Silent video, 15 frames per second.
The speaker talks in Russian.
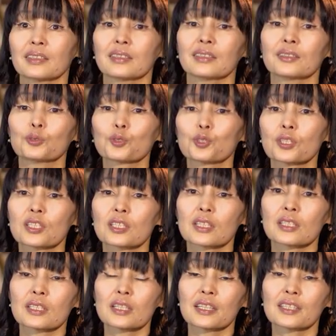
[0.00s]
И нужно
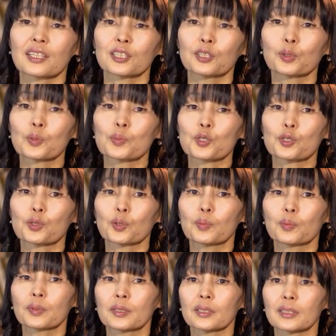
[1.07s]
сказать о том,
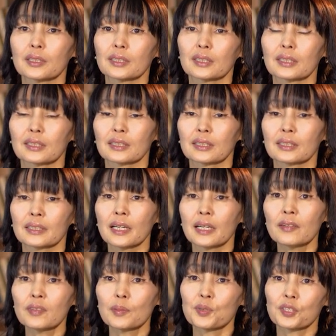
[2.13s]
чтобы
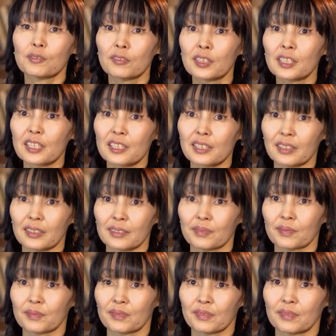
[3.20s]
я вообще выросла
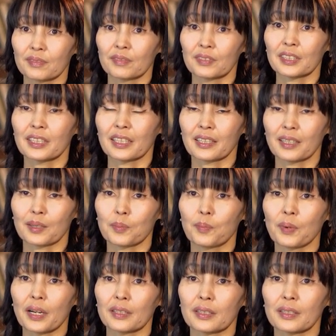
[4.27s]
в этой
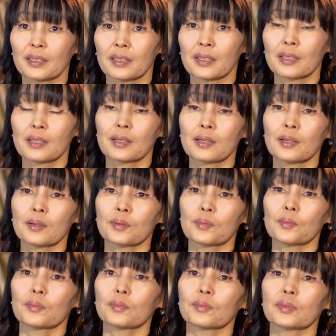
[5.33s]
компании,
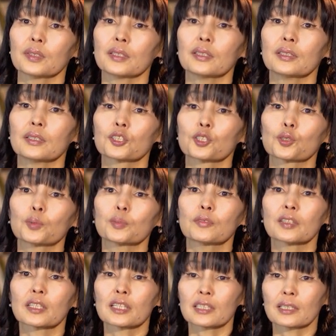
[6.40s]
и чтобы
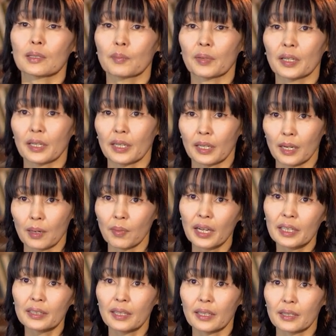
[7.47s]
выросла моя
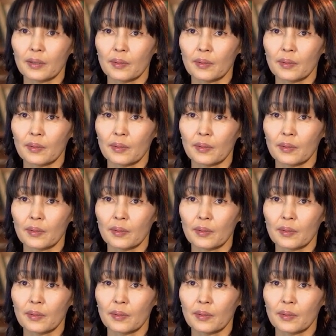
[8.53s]
команда,